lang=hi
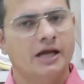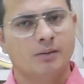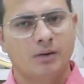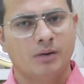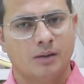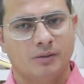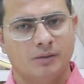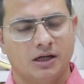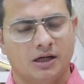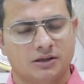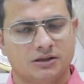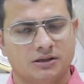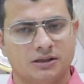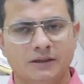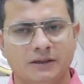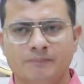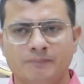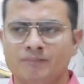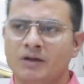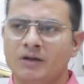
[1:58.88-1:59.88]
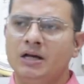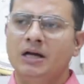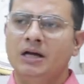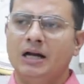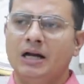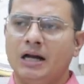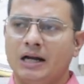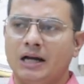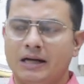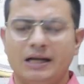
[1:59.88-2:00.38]
एक बार में लगती है
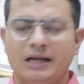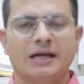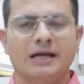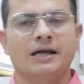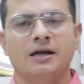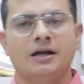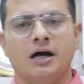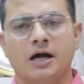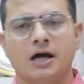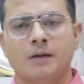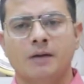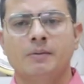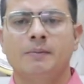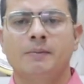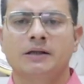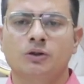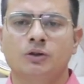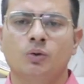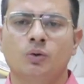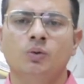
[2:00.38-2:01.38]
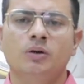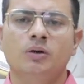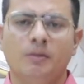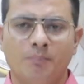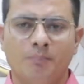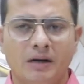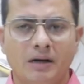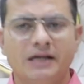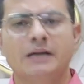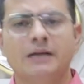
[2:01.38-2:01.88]
लेकिन अगर मैं बात करूं
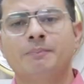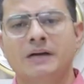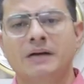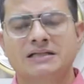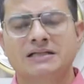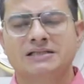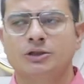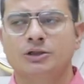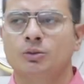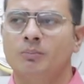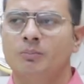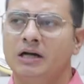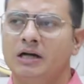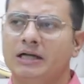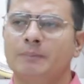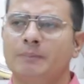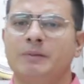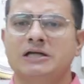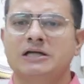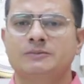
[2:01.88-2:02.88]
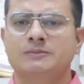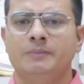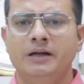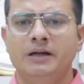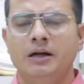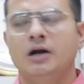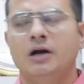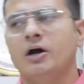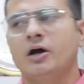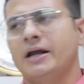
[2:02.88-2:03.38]
मल्टीप्लेक्स की तो मल्टीप्लेक्स
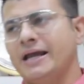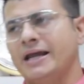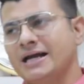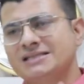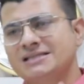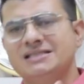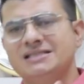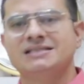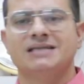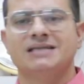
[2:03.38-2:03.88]
में एक से